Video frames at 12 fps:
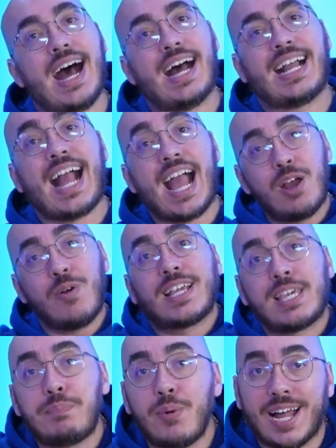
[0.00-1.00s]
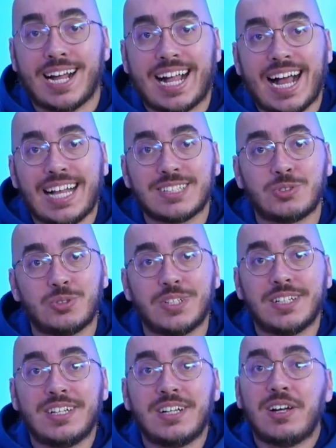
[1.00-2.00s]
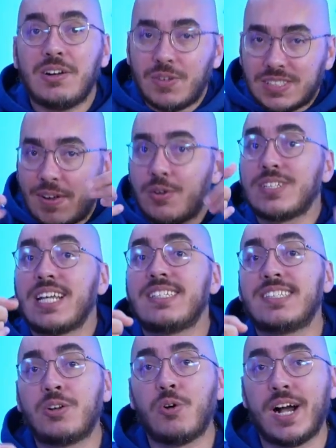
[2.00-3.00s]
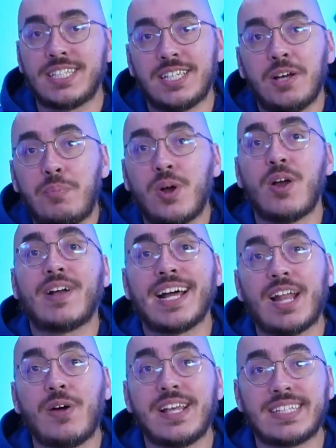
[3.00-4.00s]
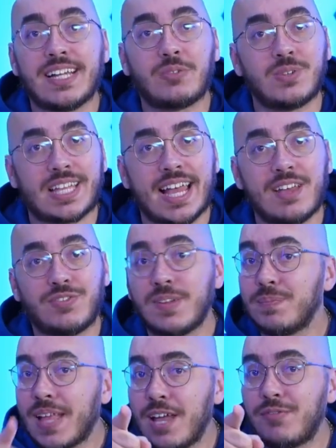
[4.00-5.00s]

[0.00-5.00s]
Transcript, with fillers: caiu aqui por acaso, você vai gostar desse corte, porque o canal Resenha com TF é